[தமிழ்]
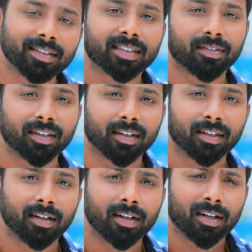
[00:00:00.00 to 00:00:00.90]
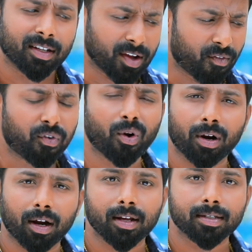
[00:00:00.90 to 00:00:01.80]
என்ன செவந்தி எவ்வளோ
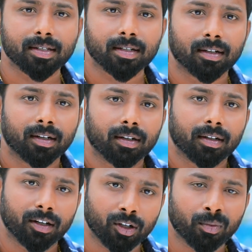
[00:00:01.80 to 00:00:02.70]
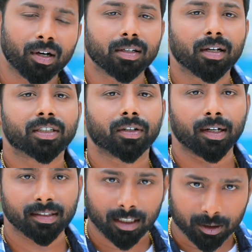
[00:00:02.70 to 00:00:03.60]
நாள் ஆச்சு இன்னுமா நீ
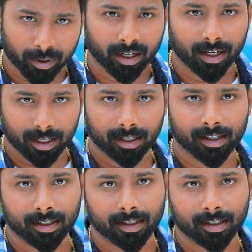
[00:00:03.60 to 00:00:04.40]
ஐஸ்வர்யாவும் டிஸ்கஸ் பண்ணிட்டே